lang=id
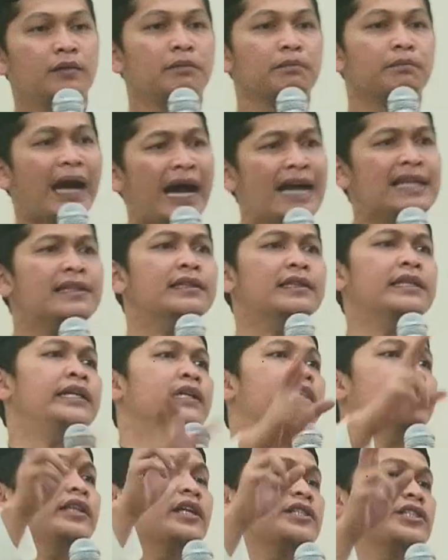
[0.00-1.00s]

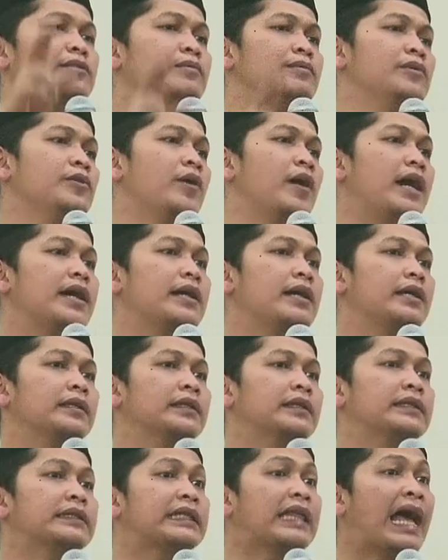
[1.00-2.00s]
mati kita
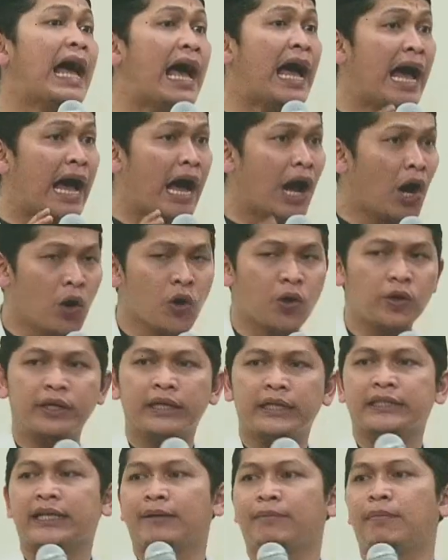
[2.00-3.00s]
semua tahu
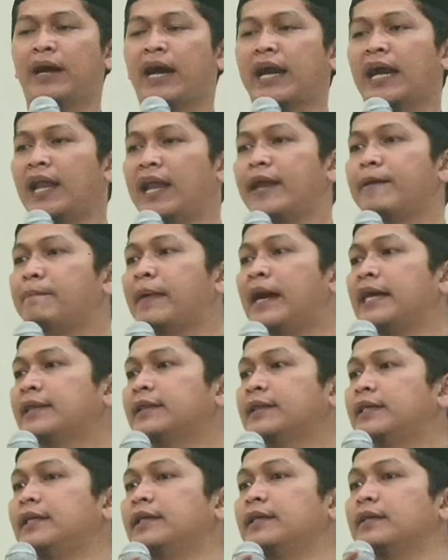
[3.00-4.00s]
kita bakalan
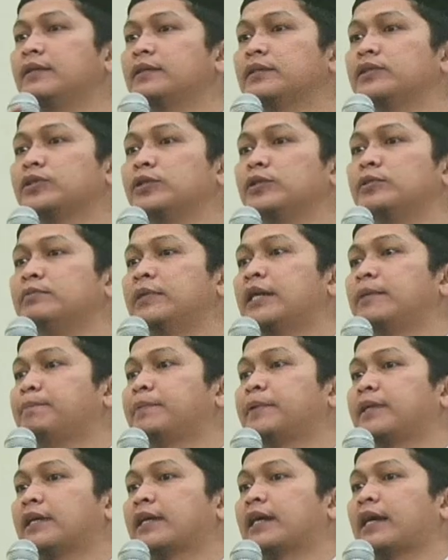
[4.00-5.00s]
mati cuma
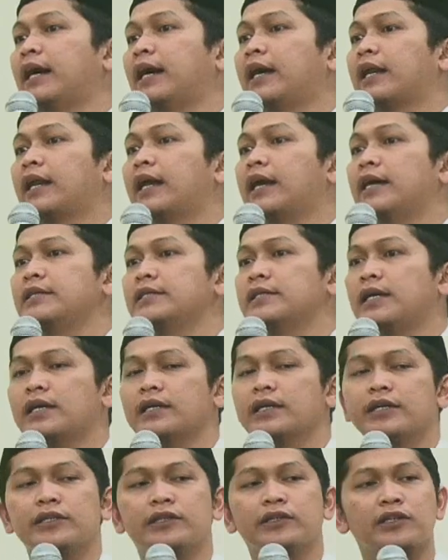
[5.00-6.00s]

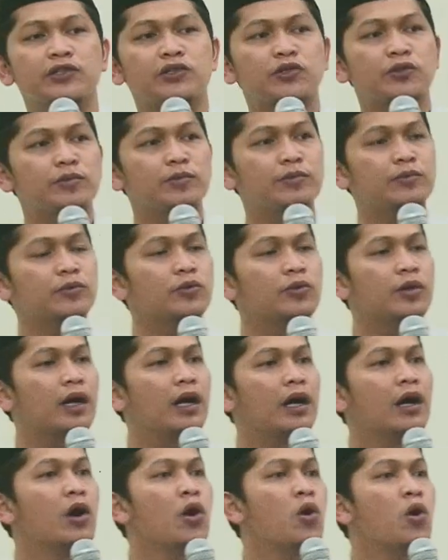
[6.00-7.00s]
perkaranya kita semua
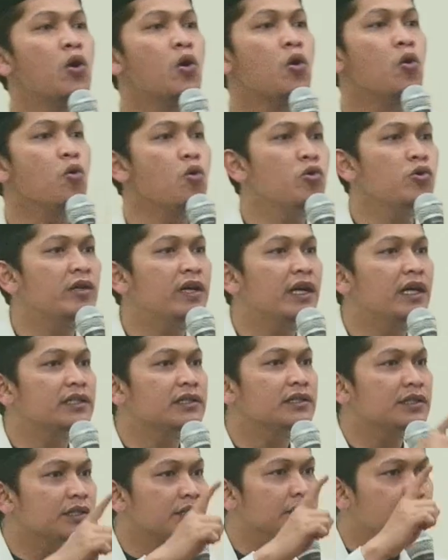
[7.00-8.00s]
udah
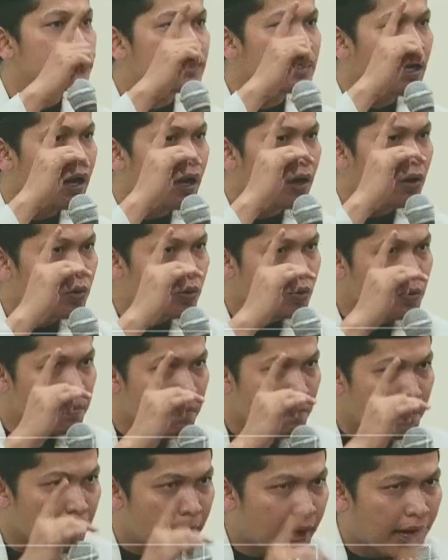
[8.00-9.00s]
sejauh
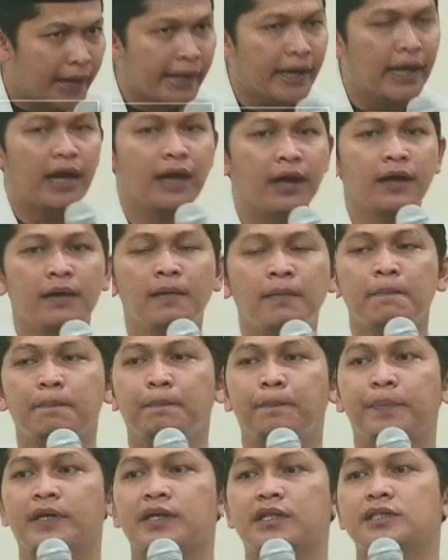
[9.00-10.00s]
mana
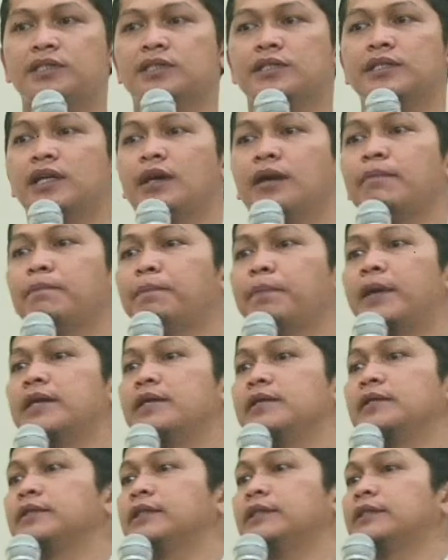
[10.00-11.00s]

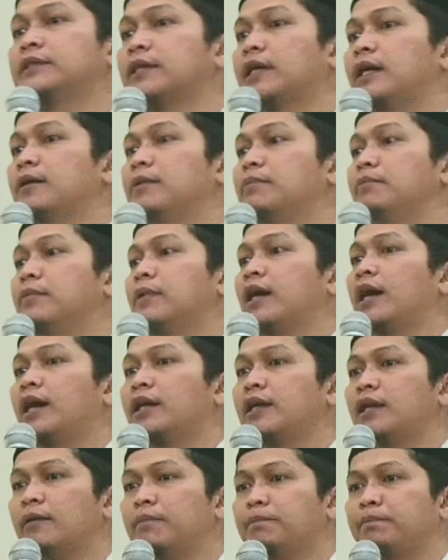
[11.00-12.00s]
persiapan kita
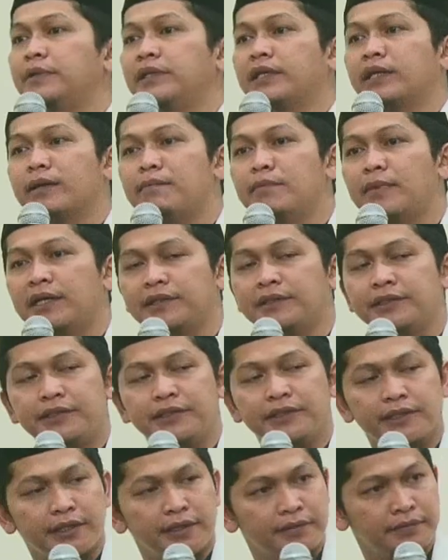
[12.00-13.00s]
menghadapi kematian